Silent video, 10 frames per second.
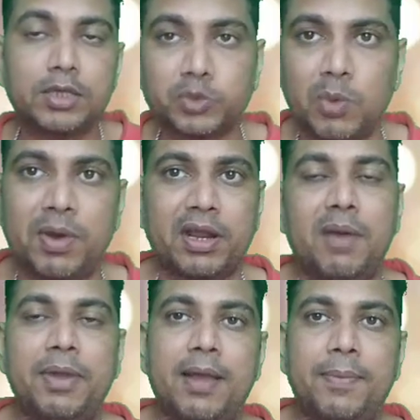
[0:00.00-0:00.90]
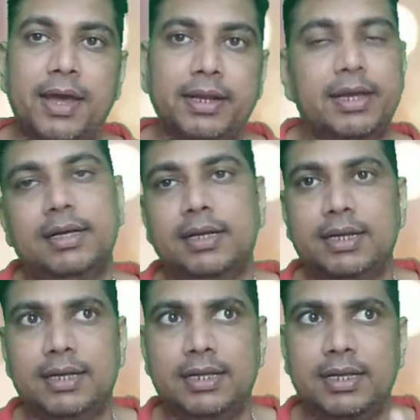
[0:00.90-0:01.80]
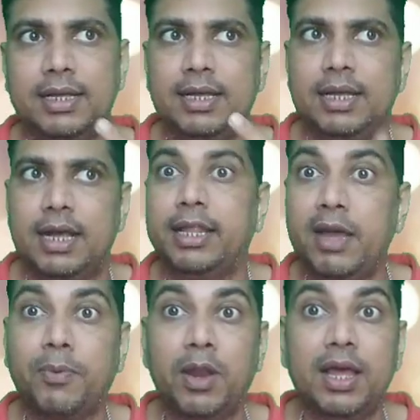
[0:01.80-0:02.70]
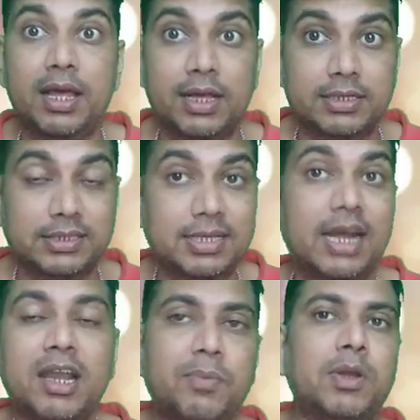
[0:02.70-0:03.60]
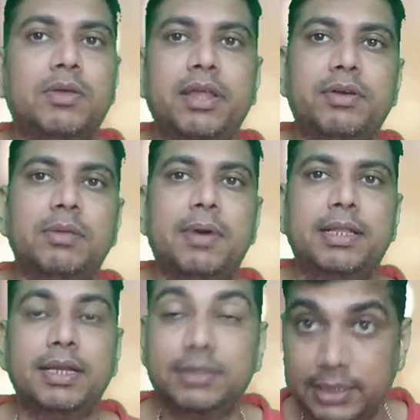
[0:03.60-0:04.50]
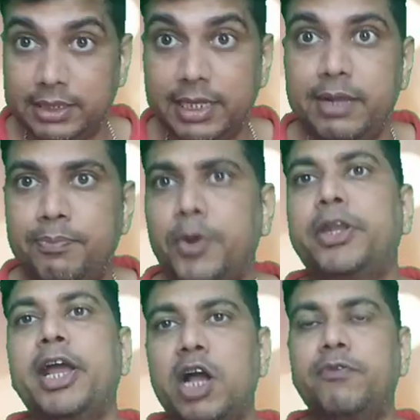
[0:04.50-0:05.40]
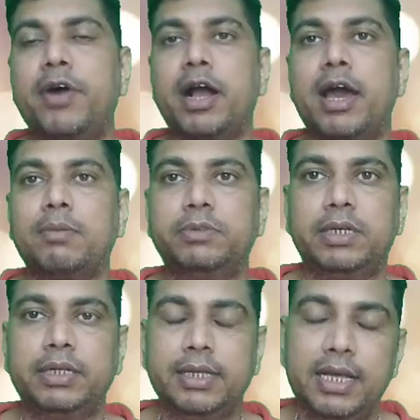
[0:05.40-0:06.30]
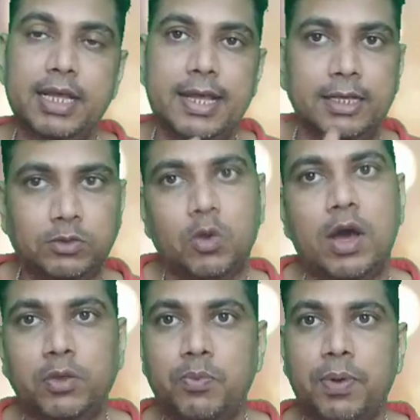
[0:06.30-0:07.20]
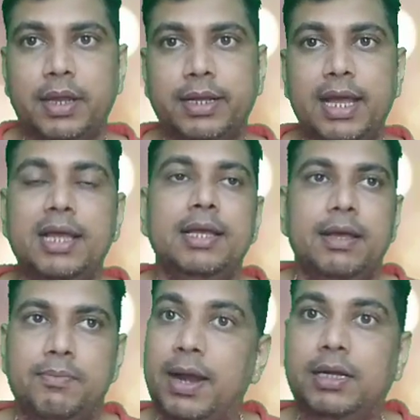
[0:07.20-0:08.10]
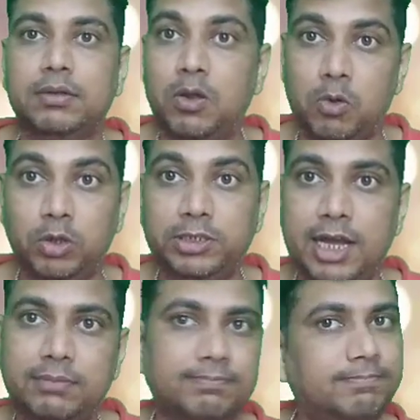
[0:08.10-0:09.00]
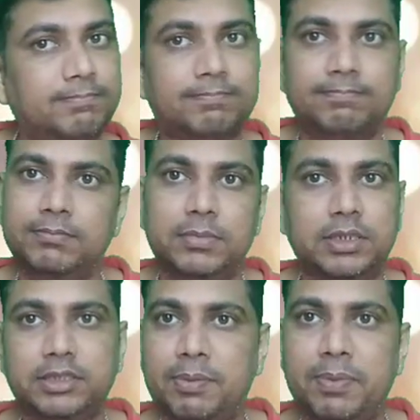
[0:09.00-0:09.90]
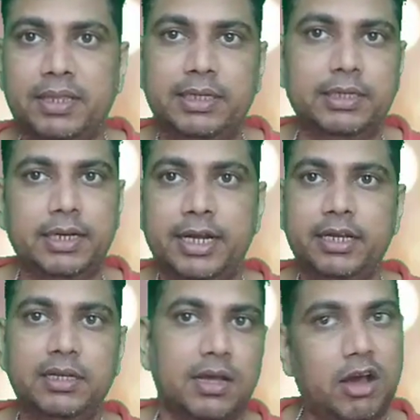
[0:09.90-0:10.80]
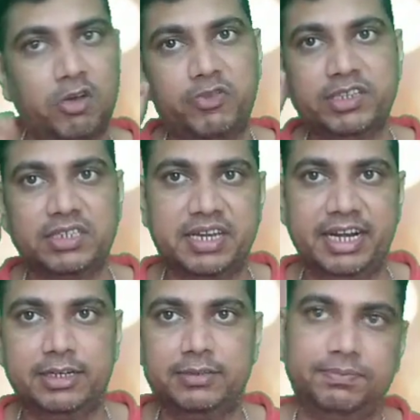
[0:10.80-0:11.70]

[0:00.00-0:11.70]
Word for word: ஸோ மறக்காமல் எல்லாம் பாருங்கள் அதே போல சன்னை பொறுத்த வரைக்கும் வந்து பாத்தீங்கன்னா சித்தி இப்போ டேக் ஆஃப் ஆக ஆரம்பிச்சிருக்குது ஸோ அதுவும் பாருங்க பட் ரோஜா செம்பருத்தி ரெண்டு ஆல்வேஸ் கிரேட்